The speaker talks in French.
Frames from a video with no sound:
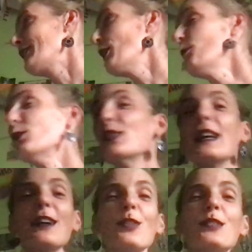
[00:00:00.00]
comme le
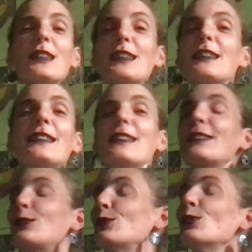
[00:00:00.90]
néerlandais
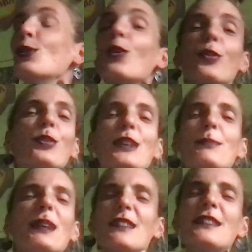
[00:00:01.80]
est une langue qui
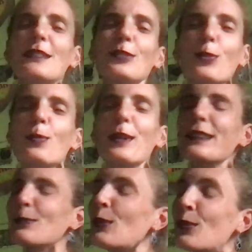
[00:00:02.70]
m'excite
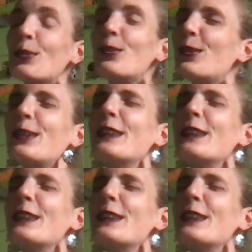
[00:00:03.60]
complètement. Euh,